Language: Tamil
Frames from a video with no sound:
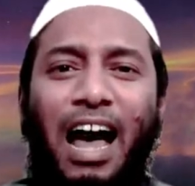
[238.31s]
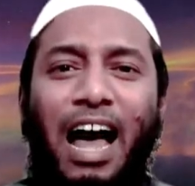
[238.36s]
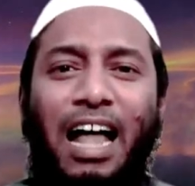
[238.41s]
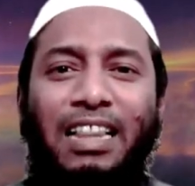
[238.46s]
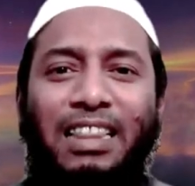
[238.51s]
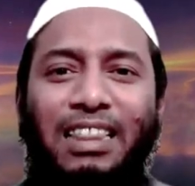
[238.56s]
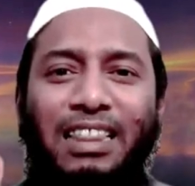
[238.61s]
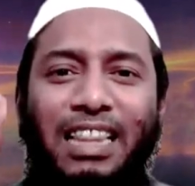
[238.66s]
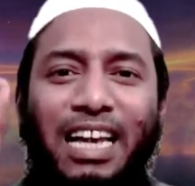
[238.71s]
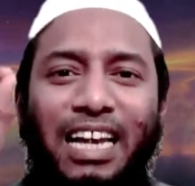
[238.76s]

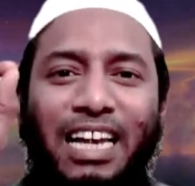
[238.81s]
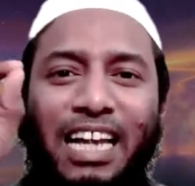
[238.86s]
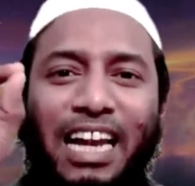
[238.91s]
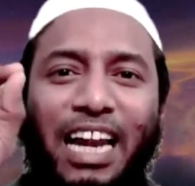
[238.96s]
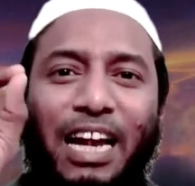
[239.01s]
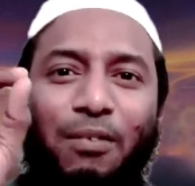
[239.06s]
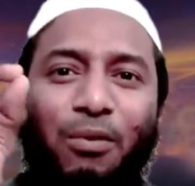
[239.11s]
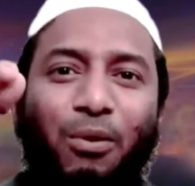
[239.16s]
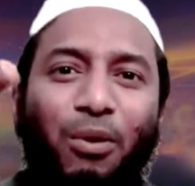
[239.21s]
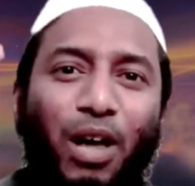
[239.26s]
அந்த
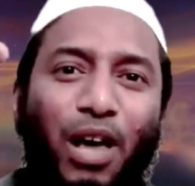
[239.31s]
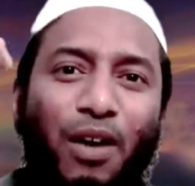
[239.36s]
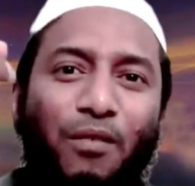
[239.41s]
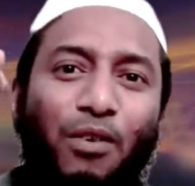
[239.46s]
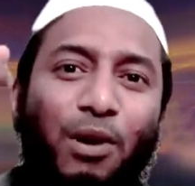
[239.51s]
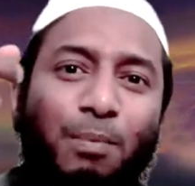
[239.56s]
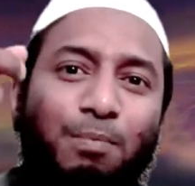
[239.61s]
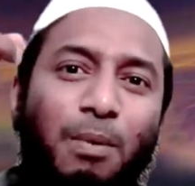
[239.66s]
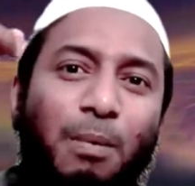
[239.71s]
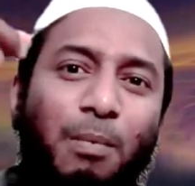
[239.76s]
இறைவனுடைய
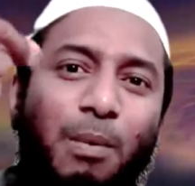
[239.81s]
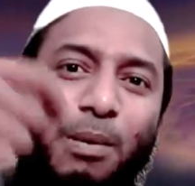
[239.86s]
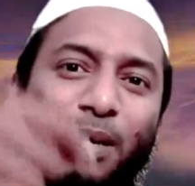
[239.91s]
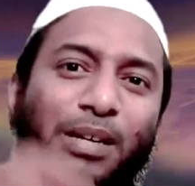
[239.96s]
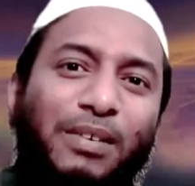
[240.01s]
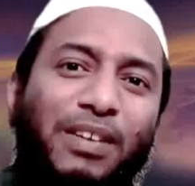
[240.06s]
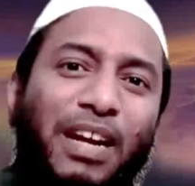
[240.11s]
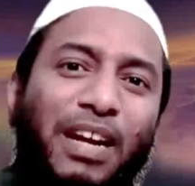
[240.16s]
விருப்பம் நமக்கு